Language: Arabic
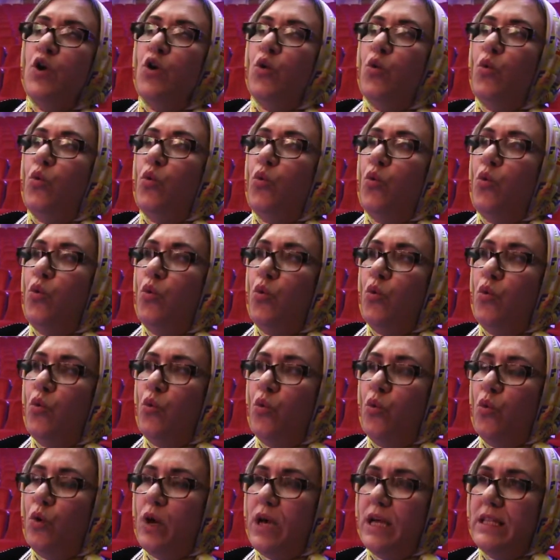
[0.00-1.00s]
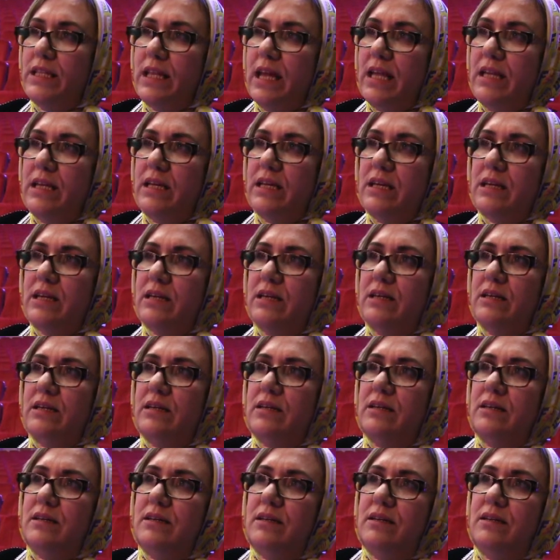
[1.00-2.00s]
وكذلك
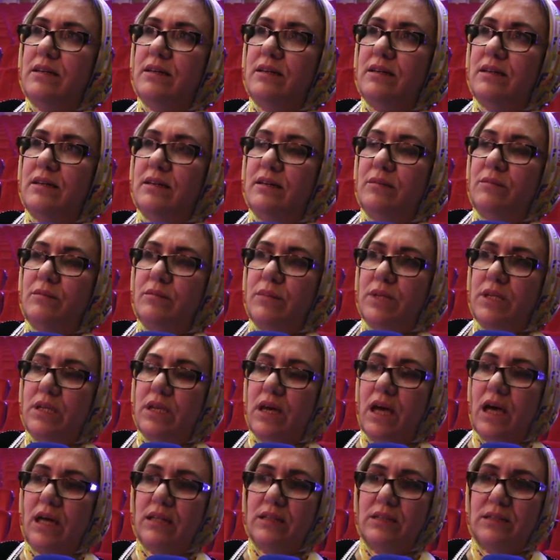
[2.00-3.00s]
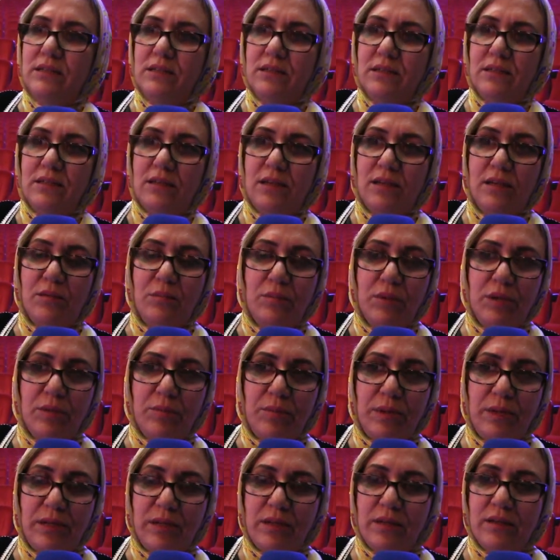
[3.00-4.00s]
آه، من هذا
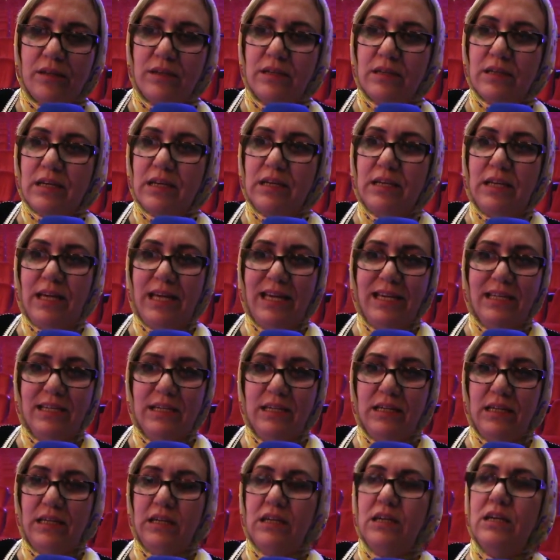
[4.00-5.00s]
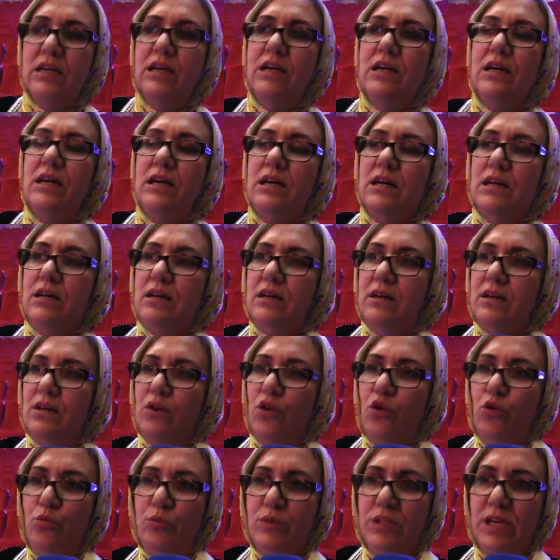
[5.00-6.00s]
المنبر آه، كنحيي
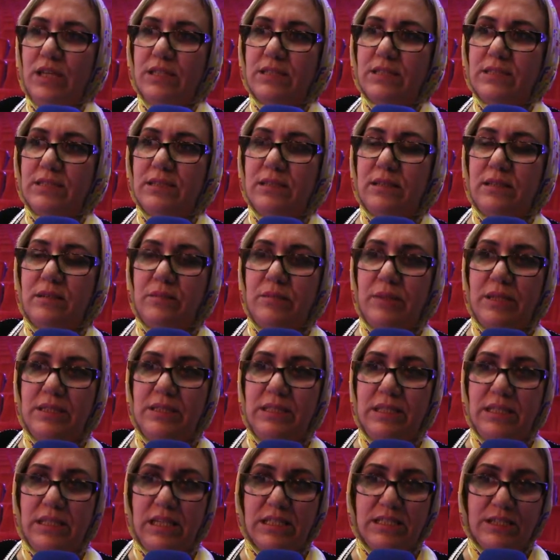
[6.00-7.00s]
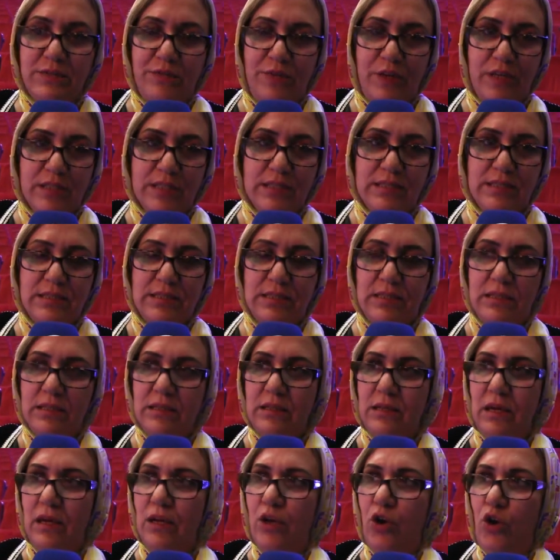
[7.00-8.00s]
آه، عمدة مدينة فاس
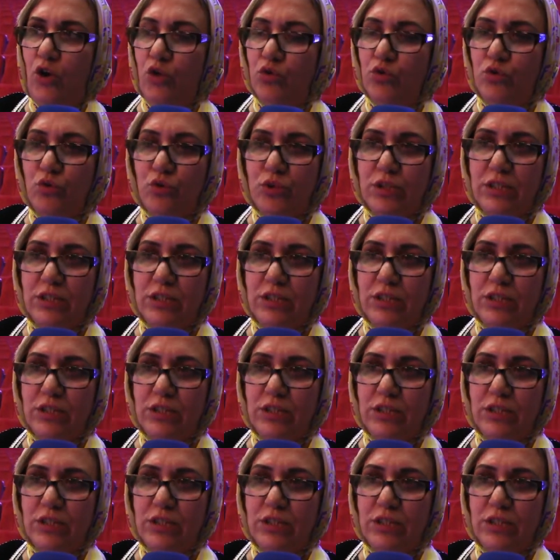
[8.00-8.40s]
على الحضور